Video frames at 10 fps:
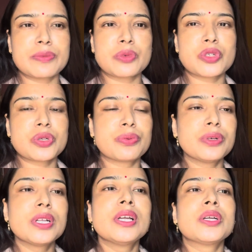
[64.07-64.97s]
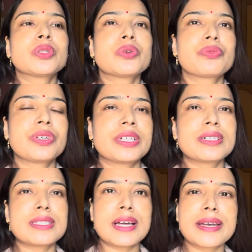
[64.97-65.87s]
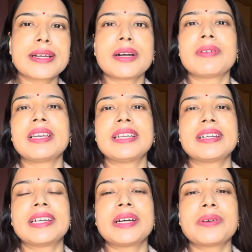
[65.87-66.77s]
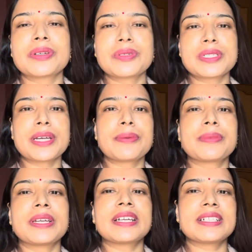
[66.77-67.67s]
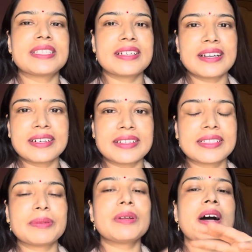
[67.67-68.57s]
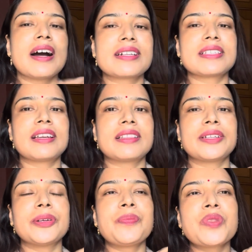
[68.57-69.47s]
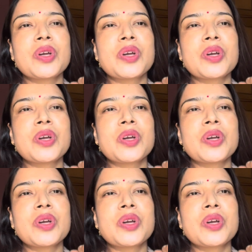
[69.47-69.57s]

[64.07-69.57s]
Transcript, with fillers: मोस्ट ऑफ तो फिर सारे गांव वाले इकट्ठा होकर उस टाइम एक जरा करते हैं मतलब आग जलाते हैं